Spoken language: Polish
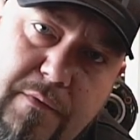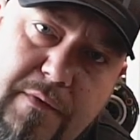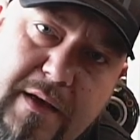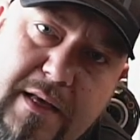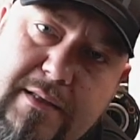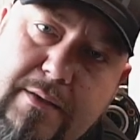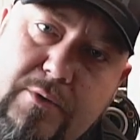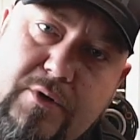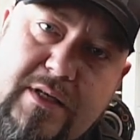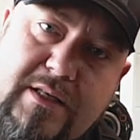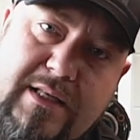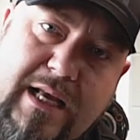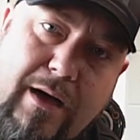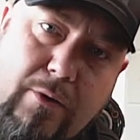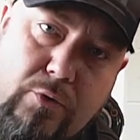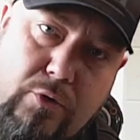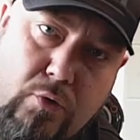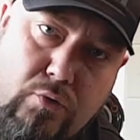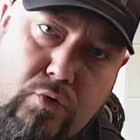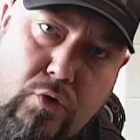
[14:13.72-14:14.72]
bo wiedzą, że jest
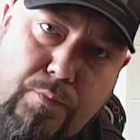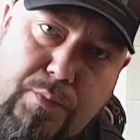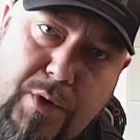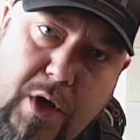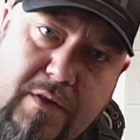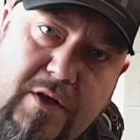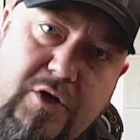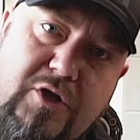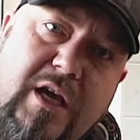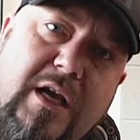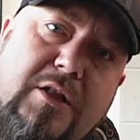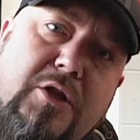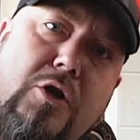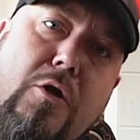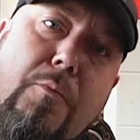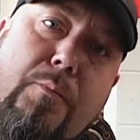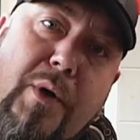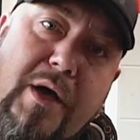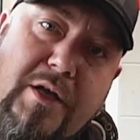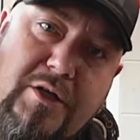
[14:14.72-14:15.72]
auto udupione, że jak
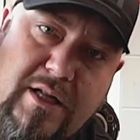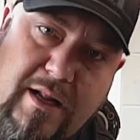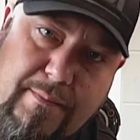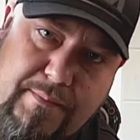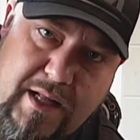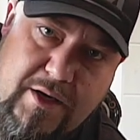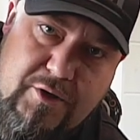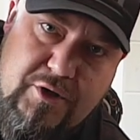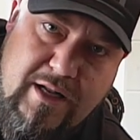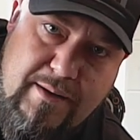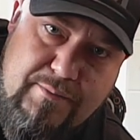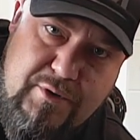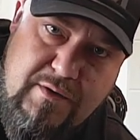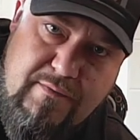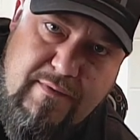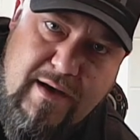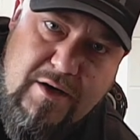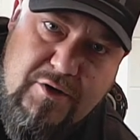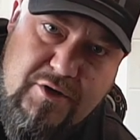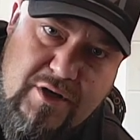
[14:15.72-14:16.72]
tylko pojedzie na pierwszy lepszy
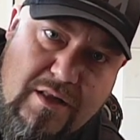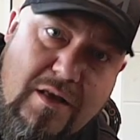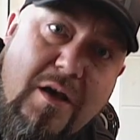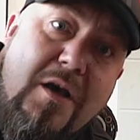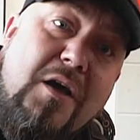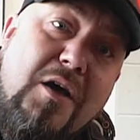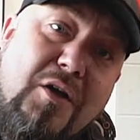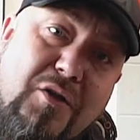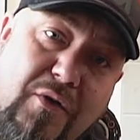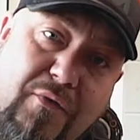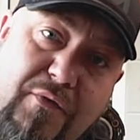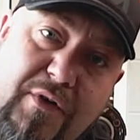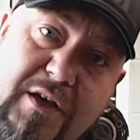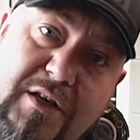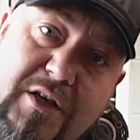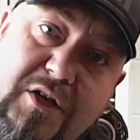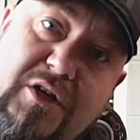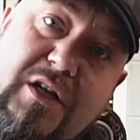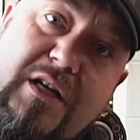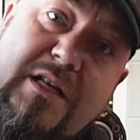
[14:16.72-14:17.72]
warsztat, to
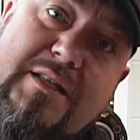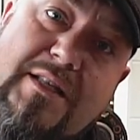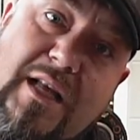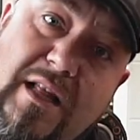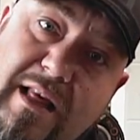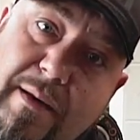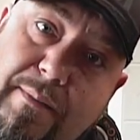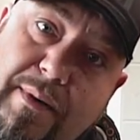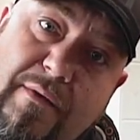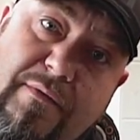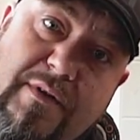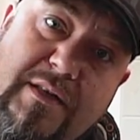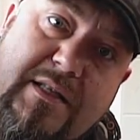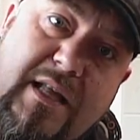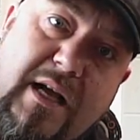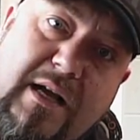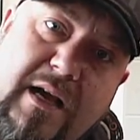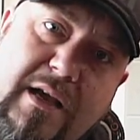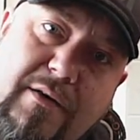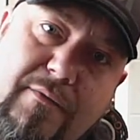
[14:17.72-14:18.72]
wyjdzie, że lista napraw jest
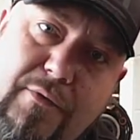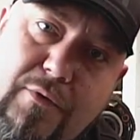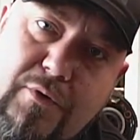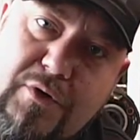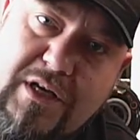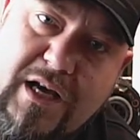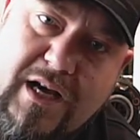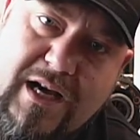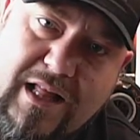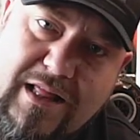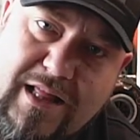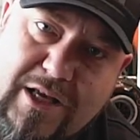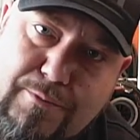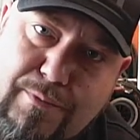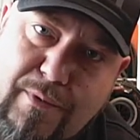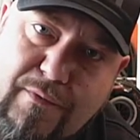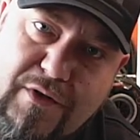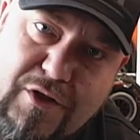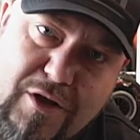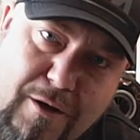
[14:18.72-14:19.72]
taka i wróci, a handlarz
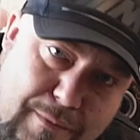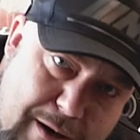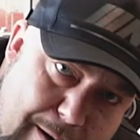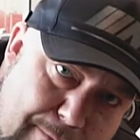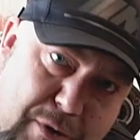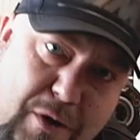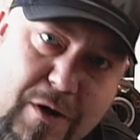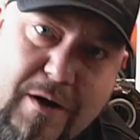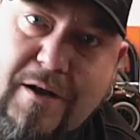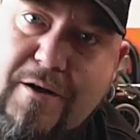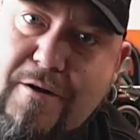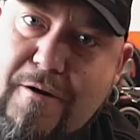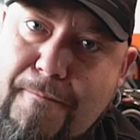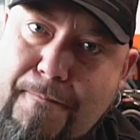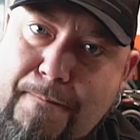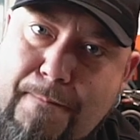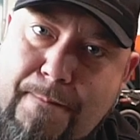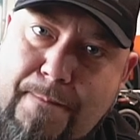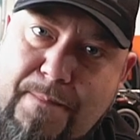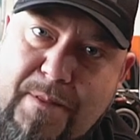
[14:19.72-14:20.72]
powie, dobra, biorę go.
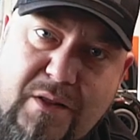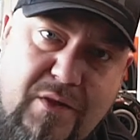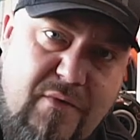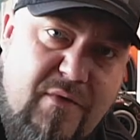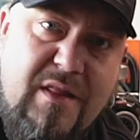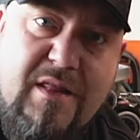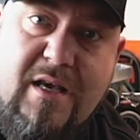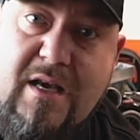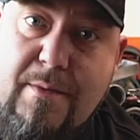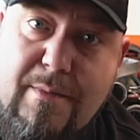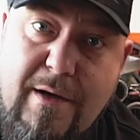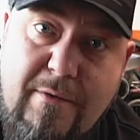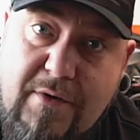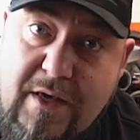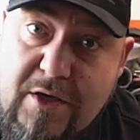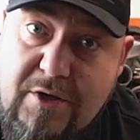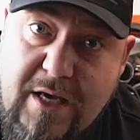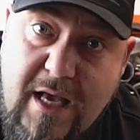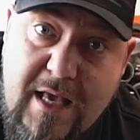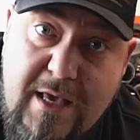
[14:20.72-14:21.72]
I dwie dychy mam w
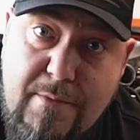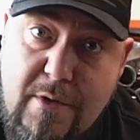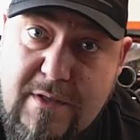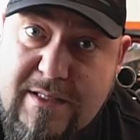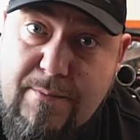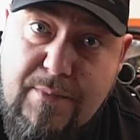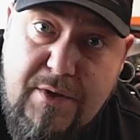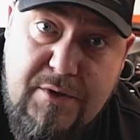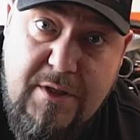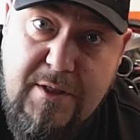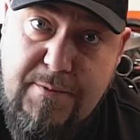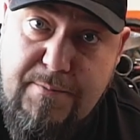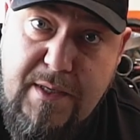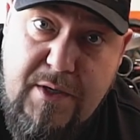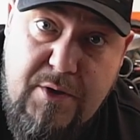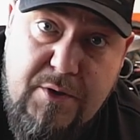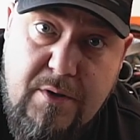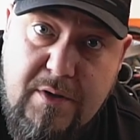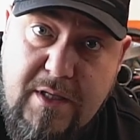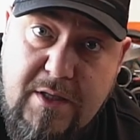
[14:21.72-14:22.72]
kieszeni, bo zapłaciłeś
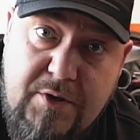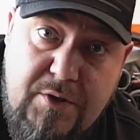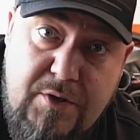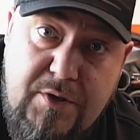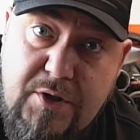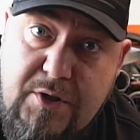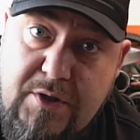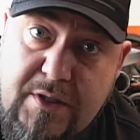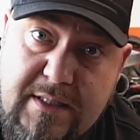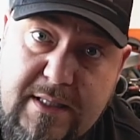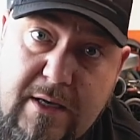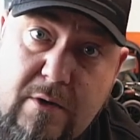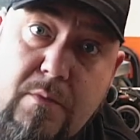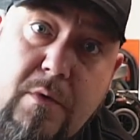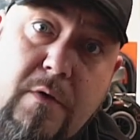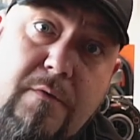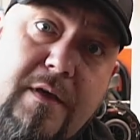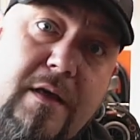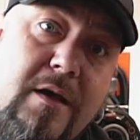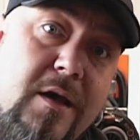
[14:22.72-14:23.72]
50, a 30 jest na
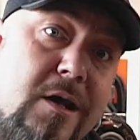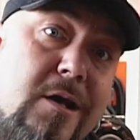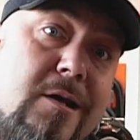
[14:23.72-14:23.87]
umowie.